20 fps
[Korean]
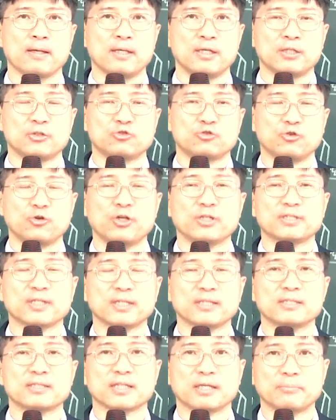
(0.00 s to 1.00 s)
죄의
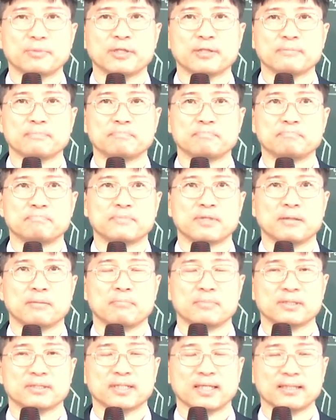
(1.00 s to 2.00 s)
잔이 차면
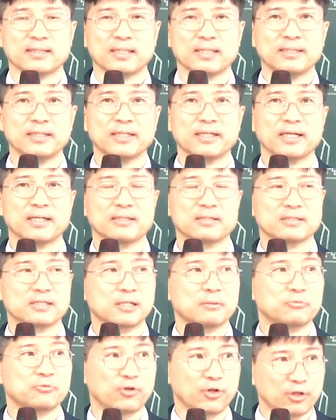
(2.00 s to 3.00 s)
사탄에게 그
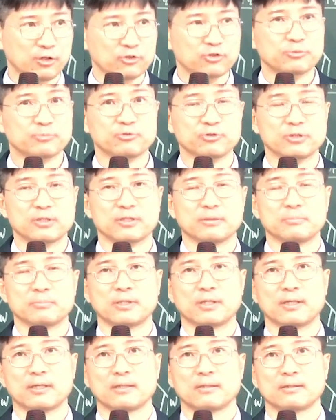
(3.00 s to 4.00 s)
사람은 내어져 부릴
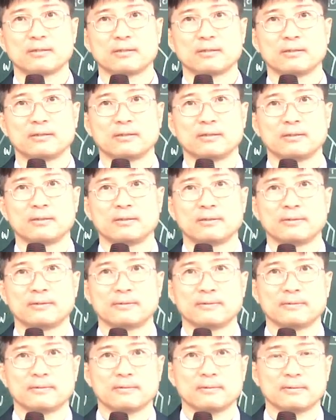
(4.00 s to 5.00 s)
겁니다.
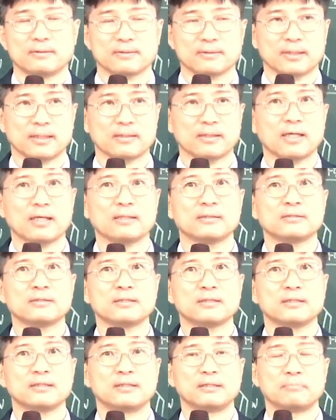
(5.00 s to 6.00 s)

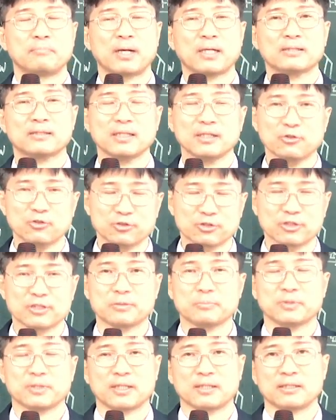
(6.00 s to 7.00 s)
사탄을 막대기로
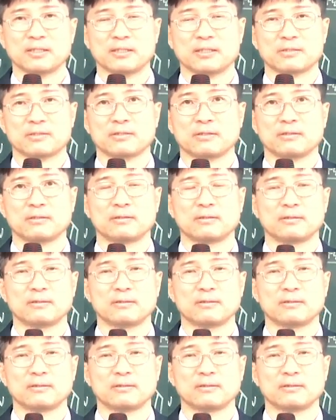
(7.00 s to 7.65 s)
쓰십니다, 하나님께서.